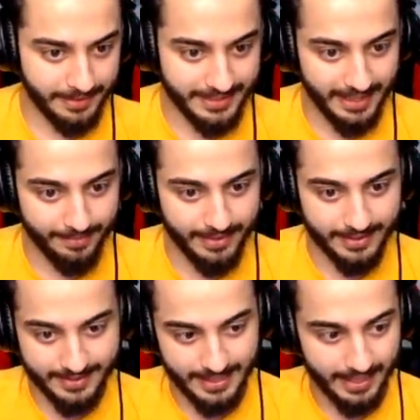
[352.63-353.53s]

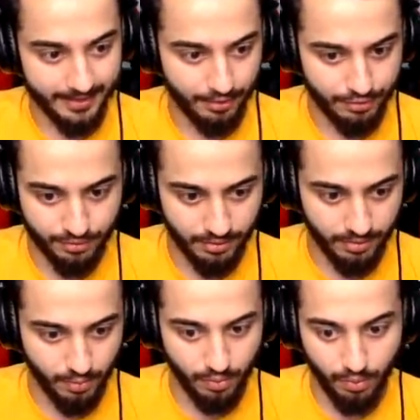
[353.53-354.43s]
Başarabiliriz lanet olsun.
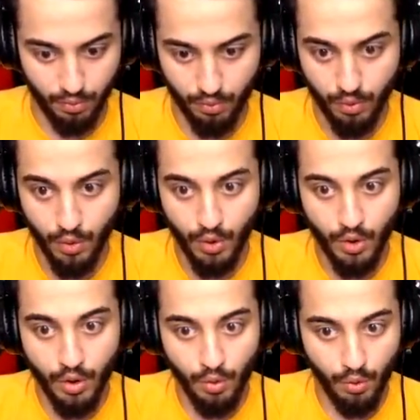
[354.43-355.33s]
Oh.
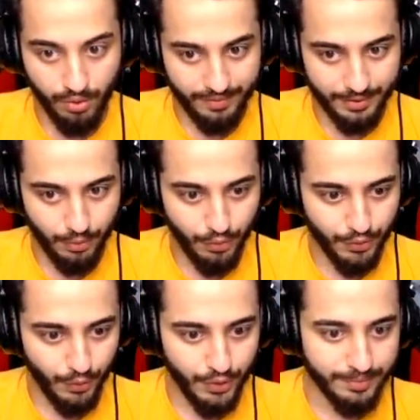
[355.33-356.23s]
Evet
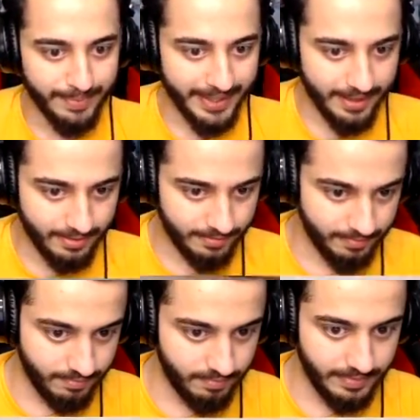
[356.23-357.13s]
o, oyun bana...
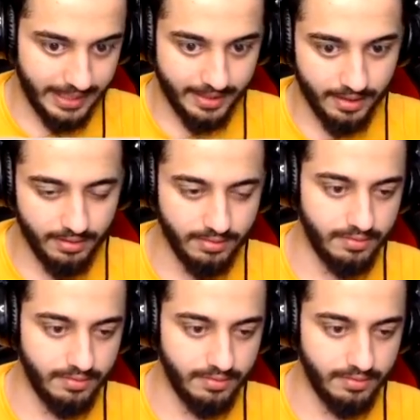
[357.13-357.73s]
Bir dakika.